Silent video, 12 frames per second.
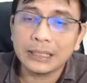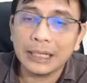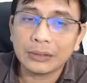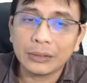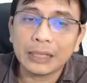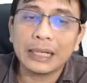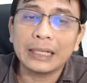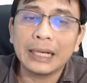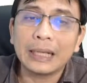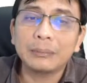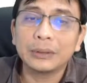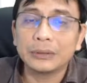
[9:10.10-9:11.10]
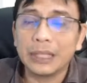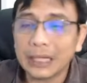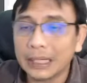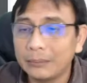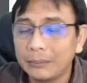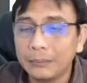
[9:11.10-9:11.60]
dilakukan adalah
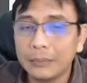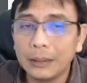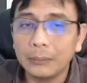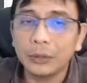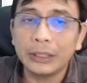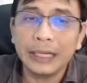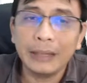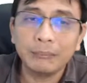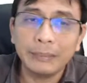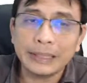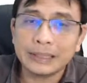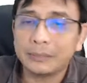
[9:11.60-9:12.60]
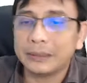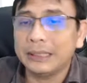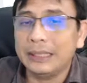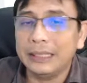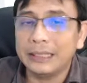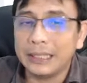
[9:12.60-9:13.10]
menggunakan eh, mode embed seperti
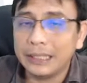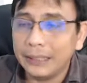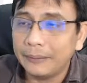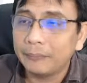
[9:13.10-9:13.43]
ini jadi